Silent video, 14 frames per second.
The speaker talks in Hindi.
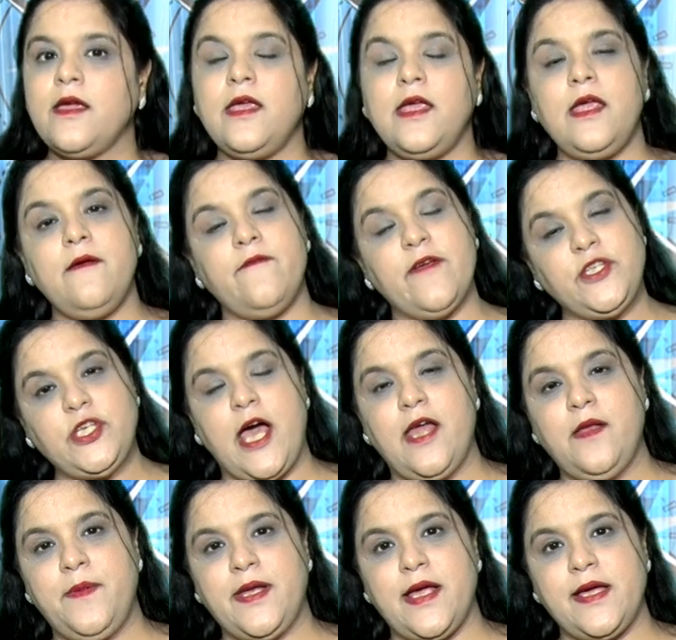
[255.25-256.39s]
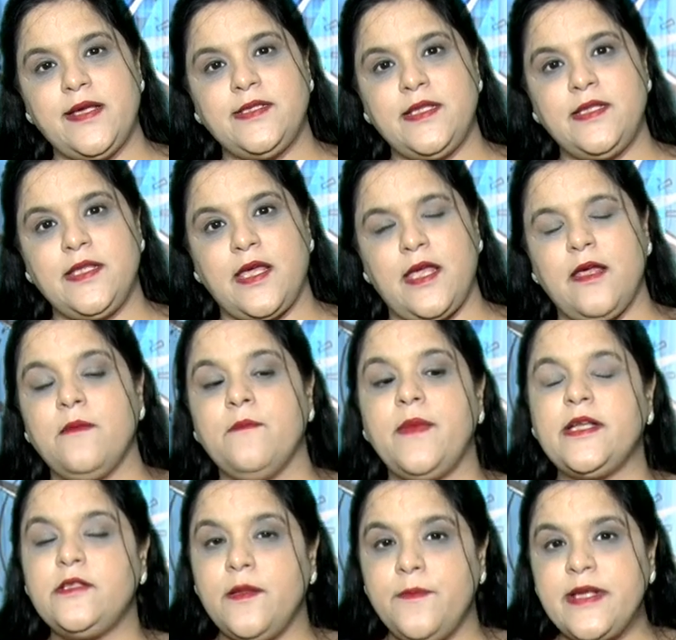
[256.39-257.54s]
कि विचार बनाए ज़िंदगी
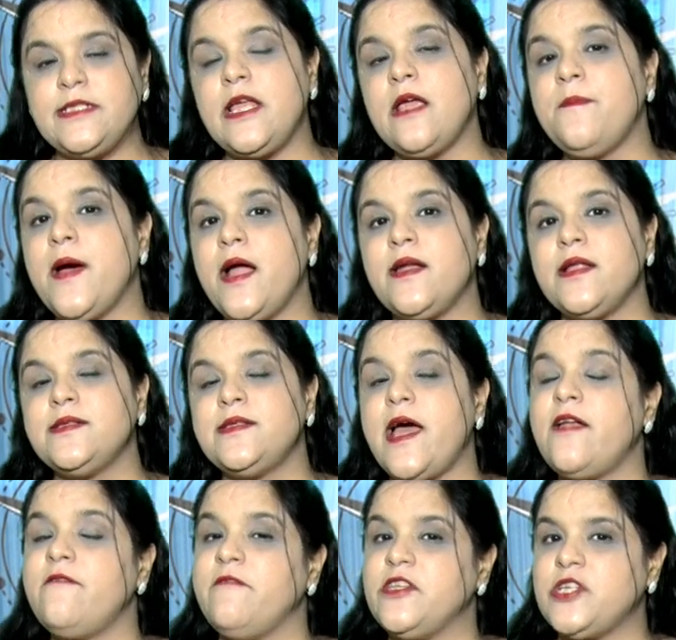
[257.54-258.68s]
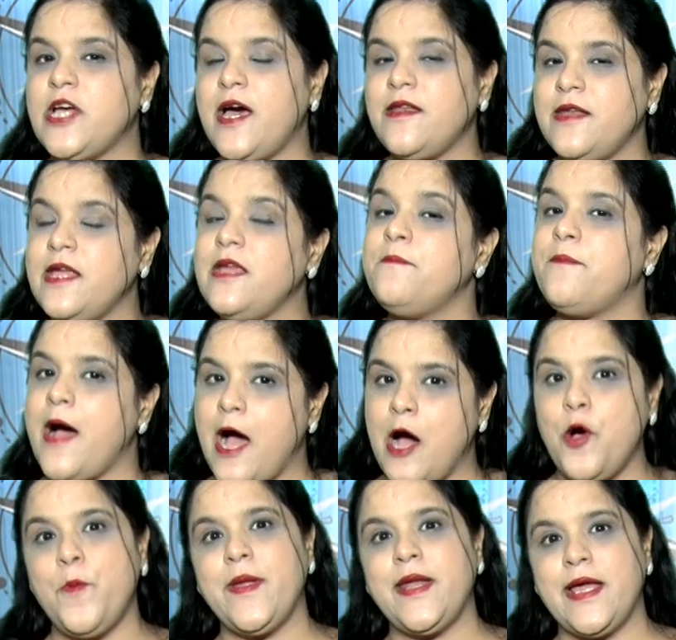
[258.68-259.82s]
बट द मिसिंग पार्ट इज़ दैट विचार नहीं
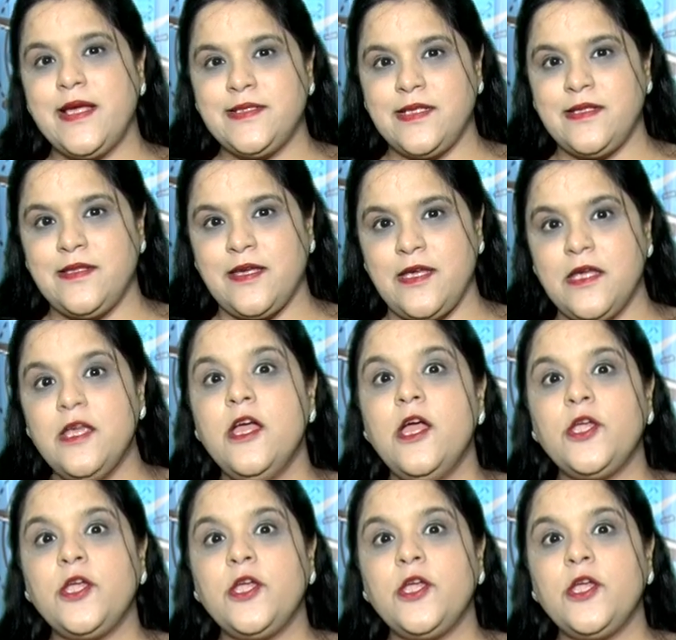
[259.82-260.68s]
भाव बनाए ज़िंदगी